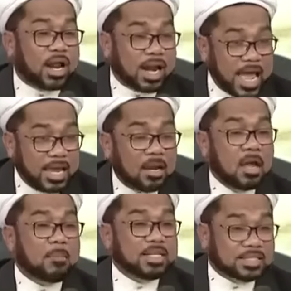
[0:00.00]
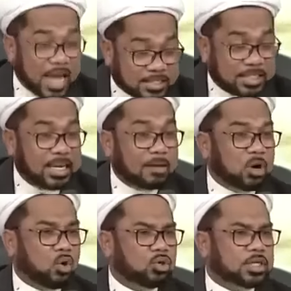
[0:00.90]
orang lain, mencaci dan
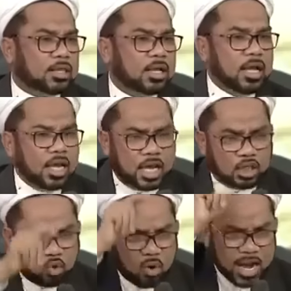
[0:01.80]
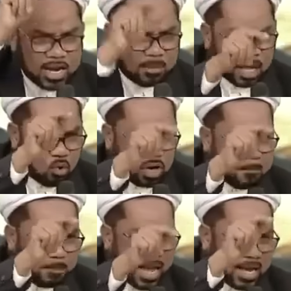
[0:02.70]
menghujat, itu Anda
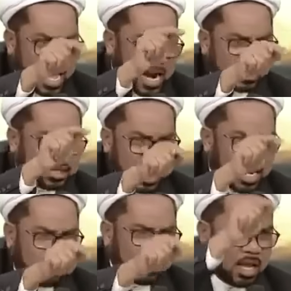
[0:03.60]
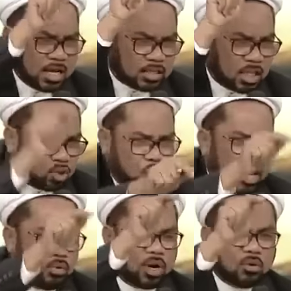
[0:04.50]
melakukan pelanggaran terhadap
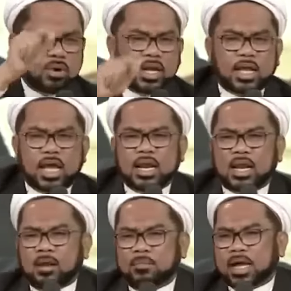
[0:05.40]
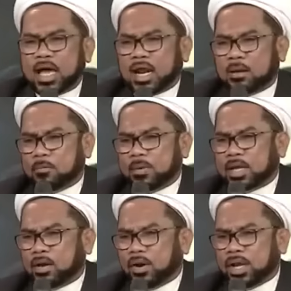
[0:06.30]
ketentuan undang-undang yang ada dalam negara
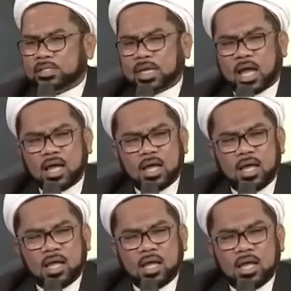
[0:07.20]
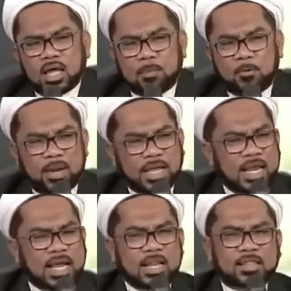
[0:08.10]
Republik Indonesia. Republik
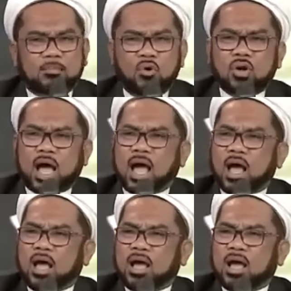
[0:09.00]
ini kan terbuka.